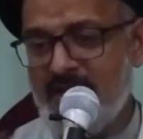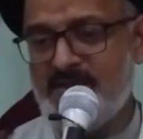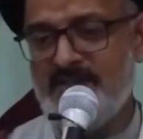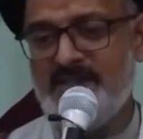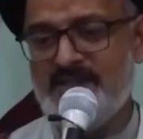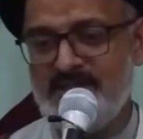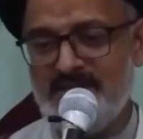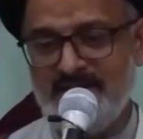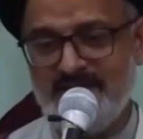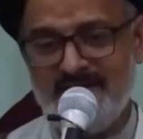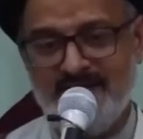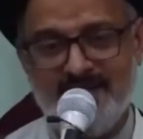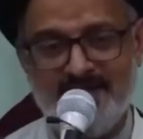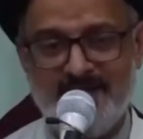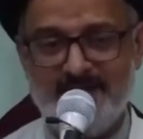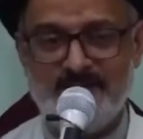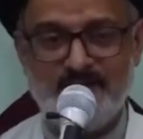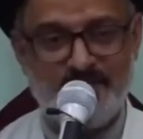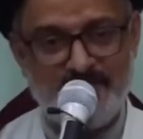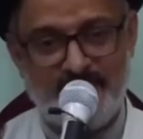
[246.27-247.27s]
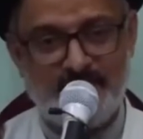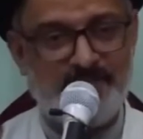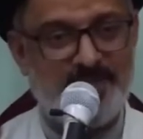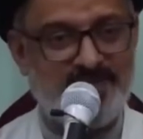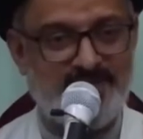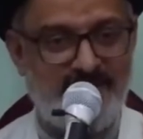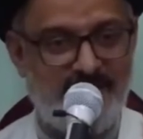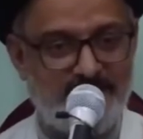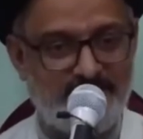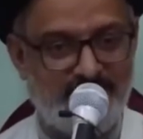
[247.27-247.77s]
ऐसी चीज़ है कि जो
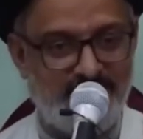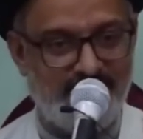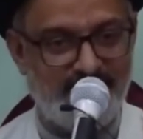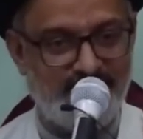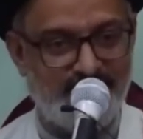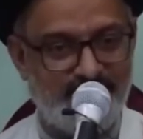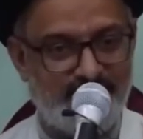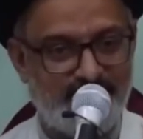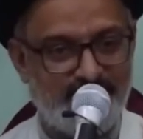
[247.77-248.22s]
सबके सामने है